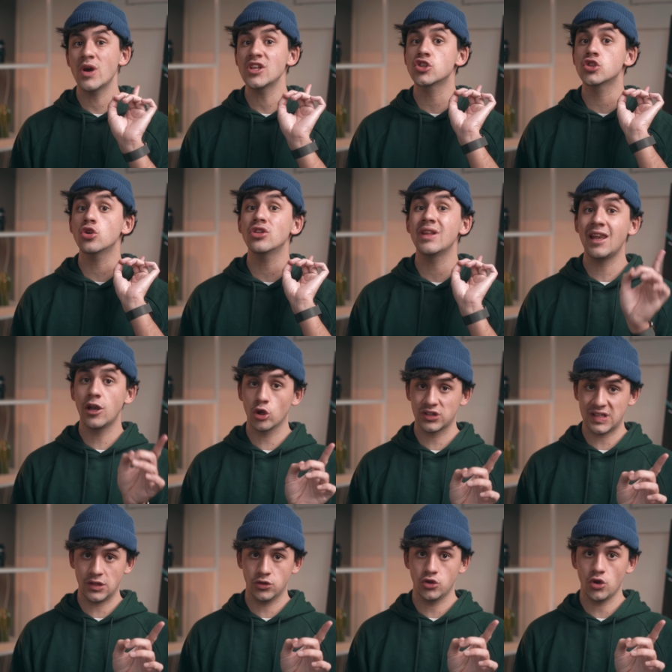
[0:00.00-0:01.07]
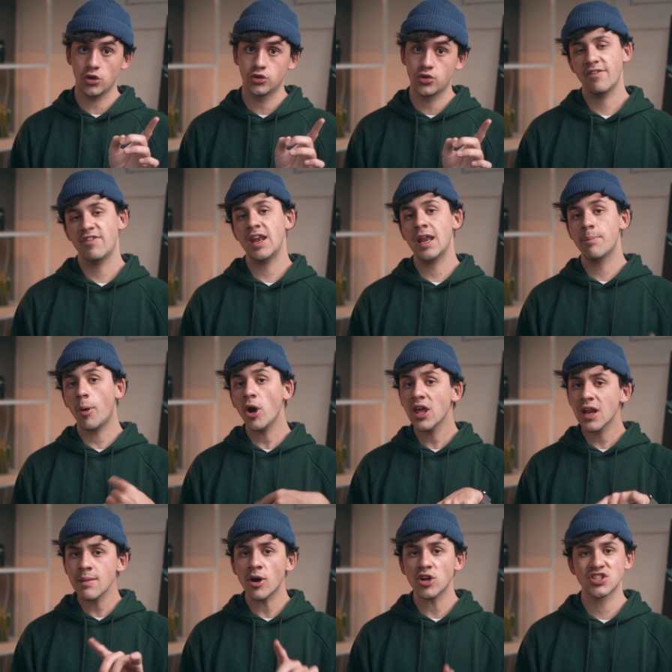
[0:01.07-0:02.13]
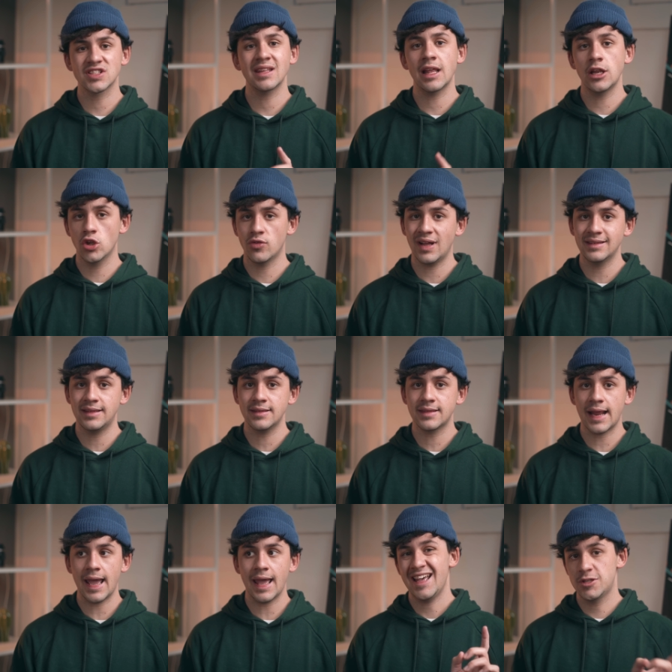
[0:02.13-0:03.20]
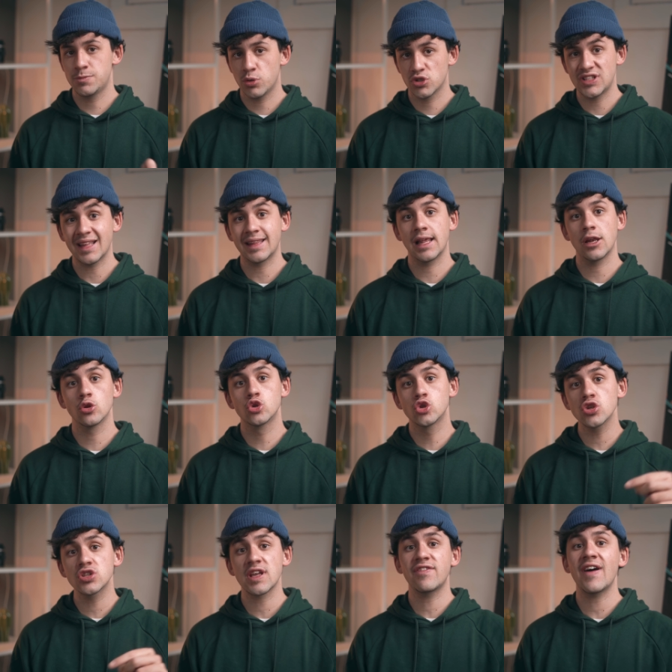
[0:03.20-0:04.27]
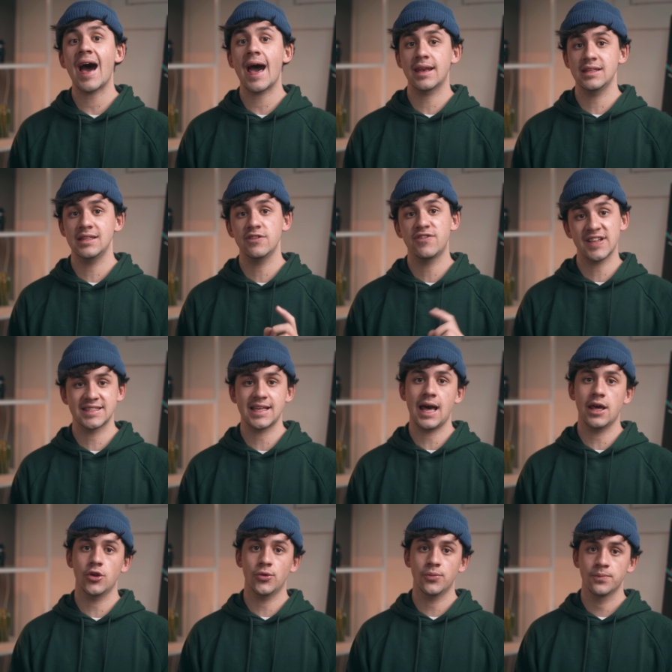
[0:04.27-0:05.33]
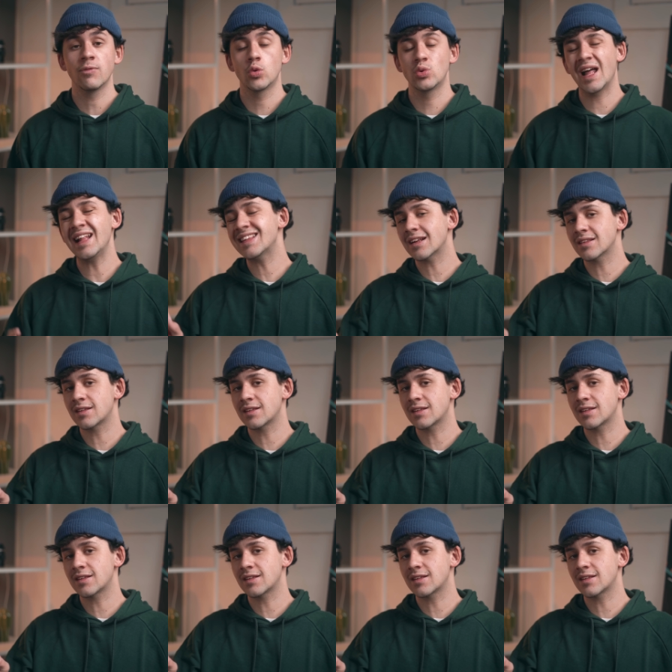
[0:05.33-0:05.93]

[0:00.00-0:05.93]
questo nell'88 e venne poi rimossa nel 93 e spostata allo Zoo Safari di Fasano. Un'altra